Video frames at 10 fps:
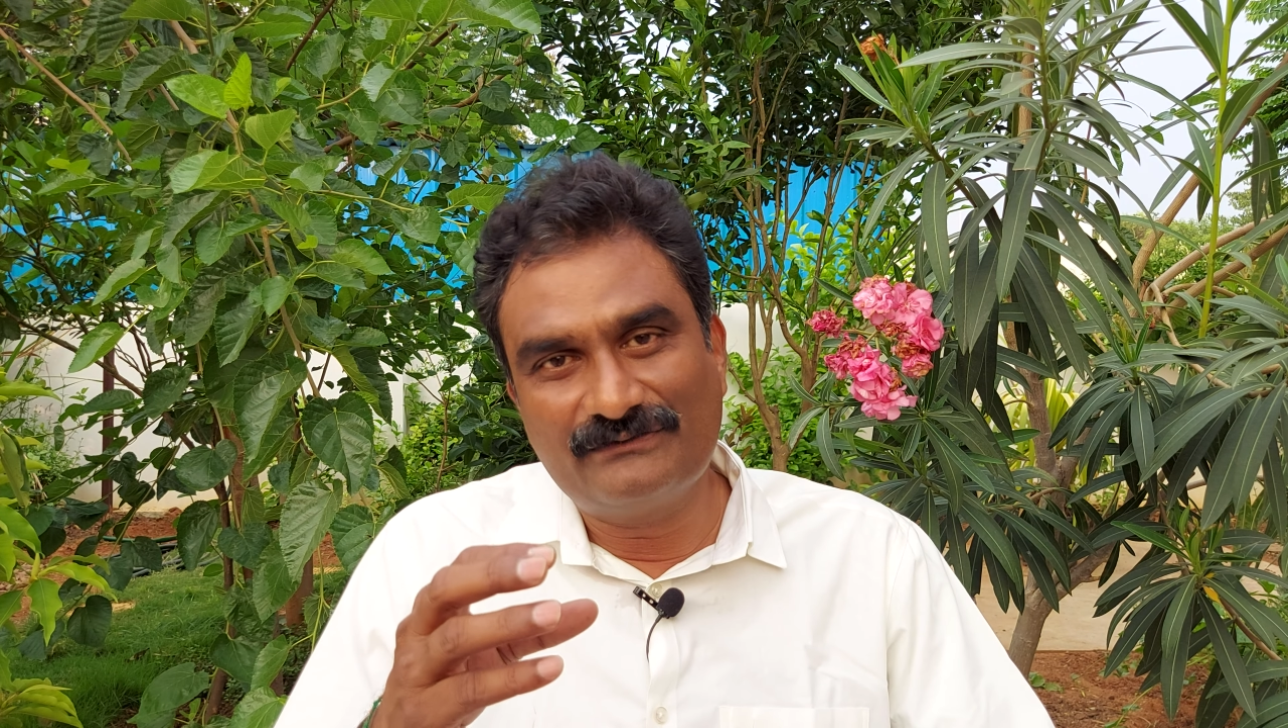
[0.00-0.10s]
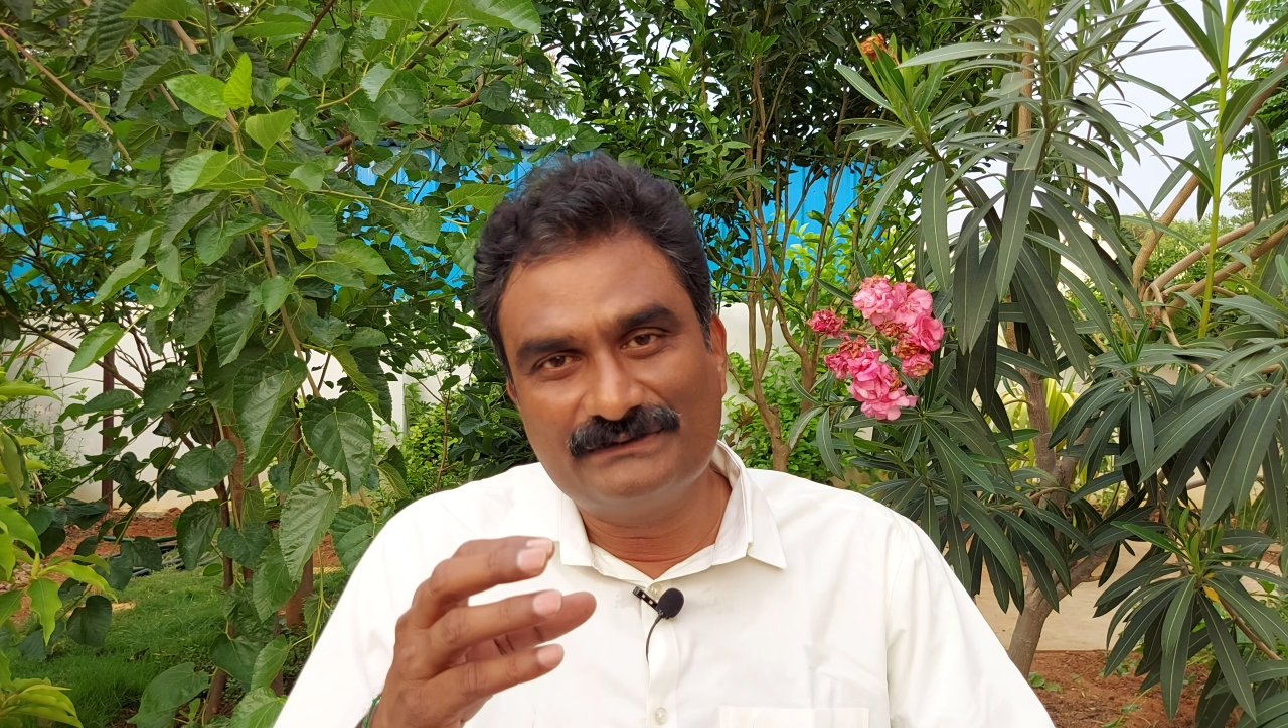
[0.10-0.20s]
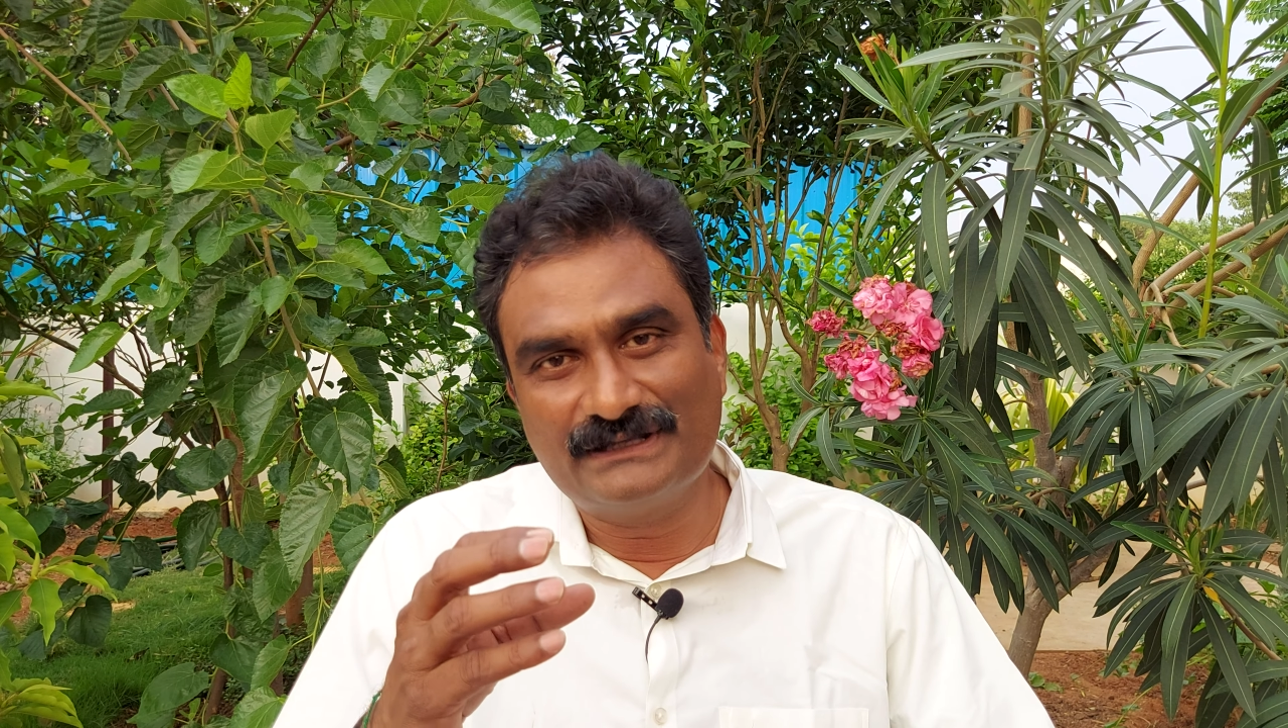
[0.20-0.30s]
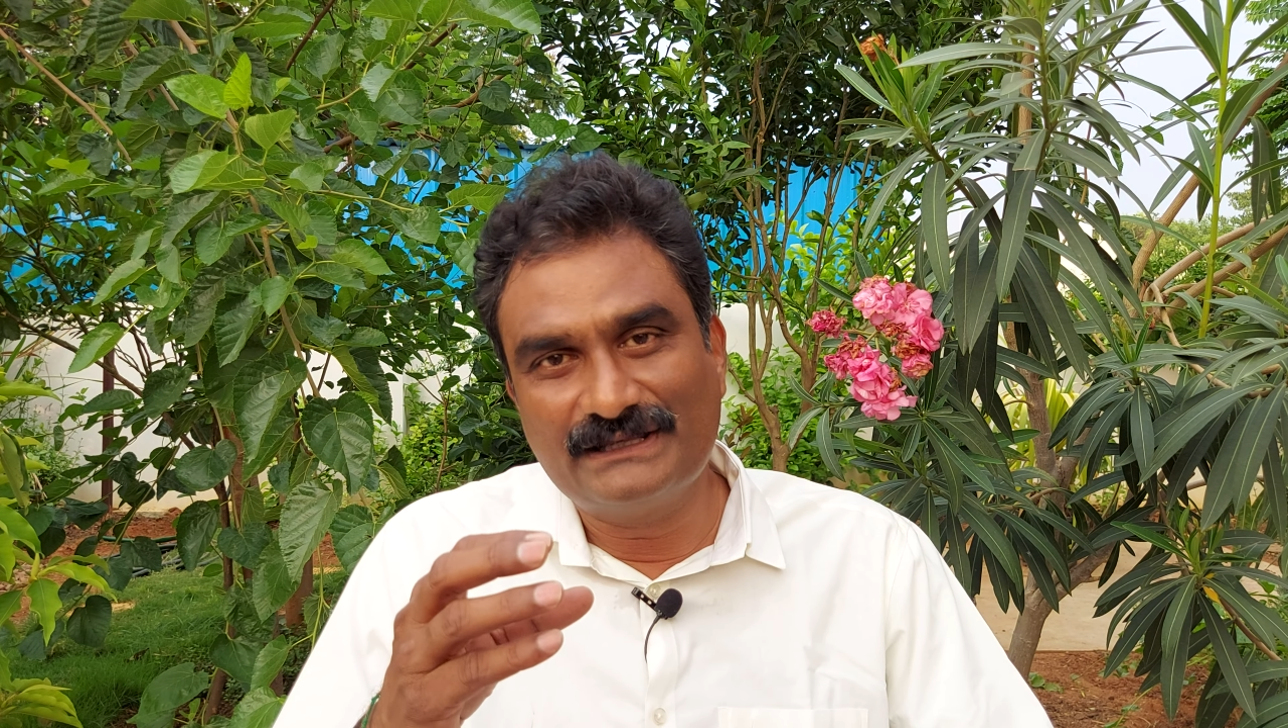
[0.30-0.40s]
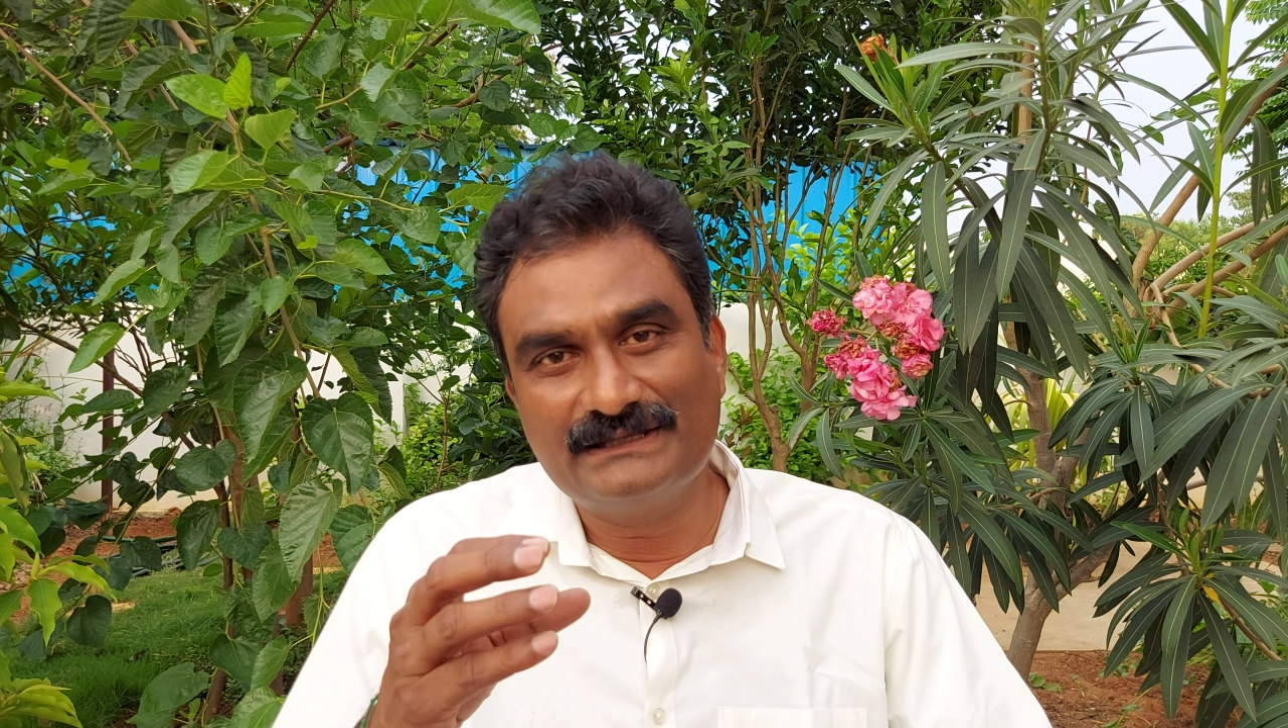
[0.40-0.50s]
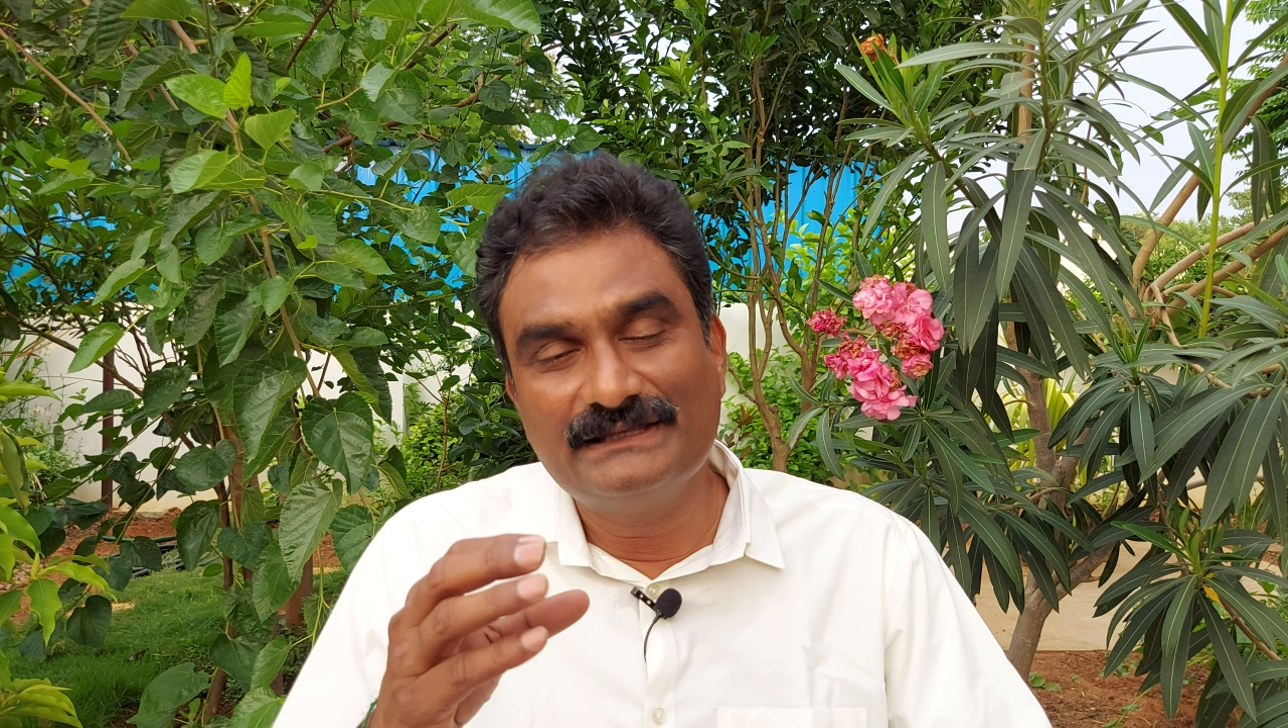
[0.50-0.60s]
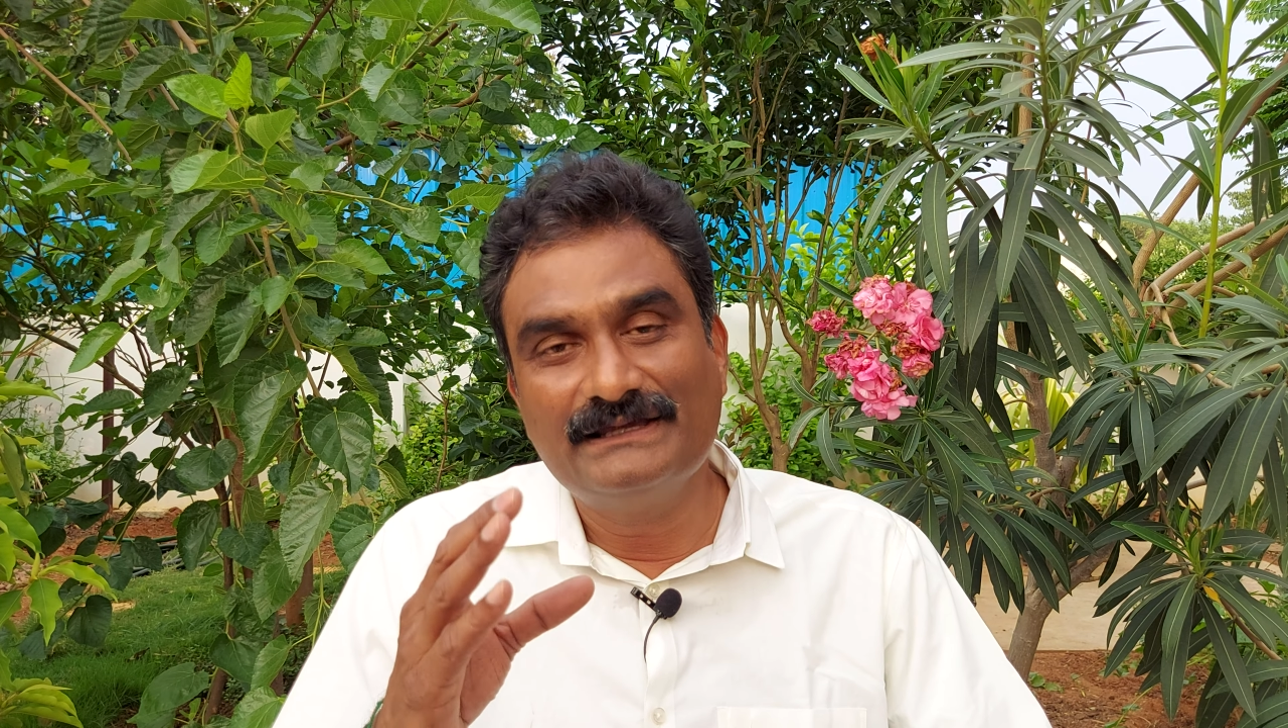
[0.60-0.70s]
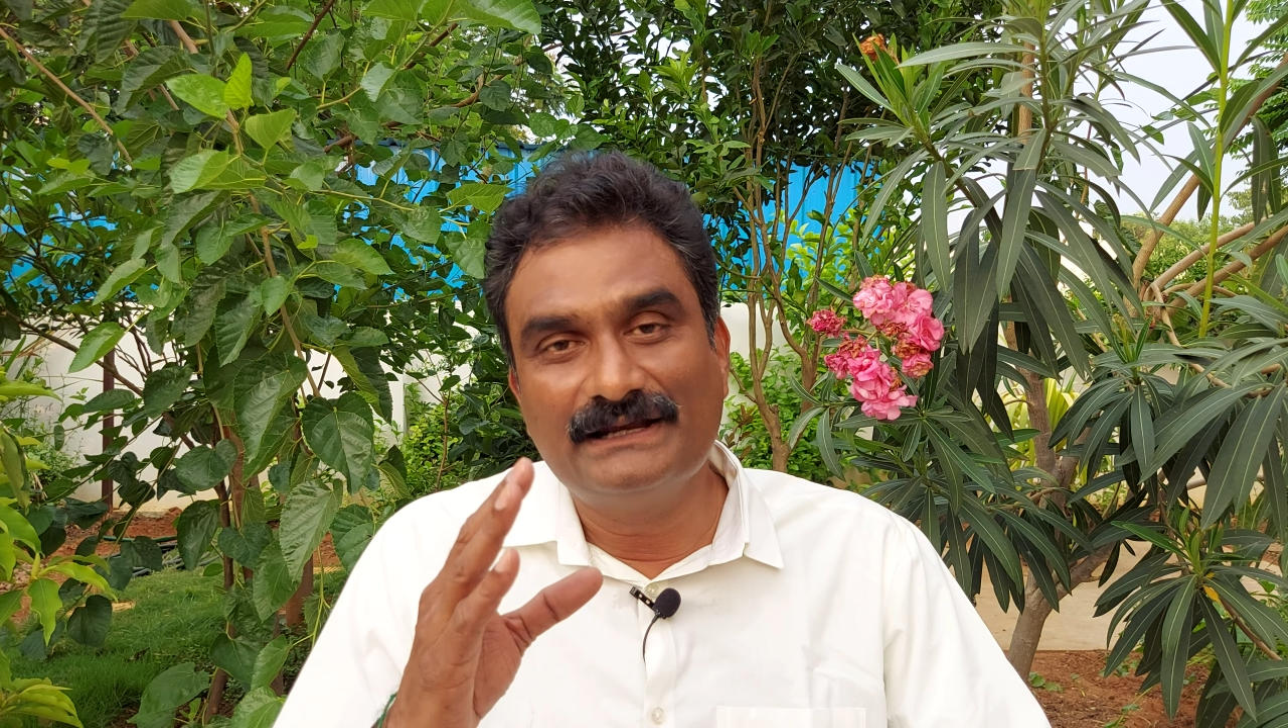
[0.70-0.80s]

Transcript: ఉందనేది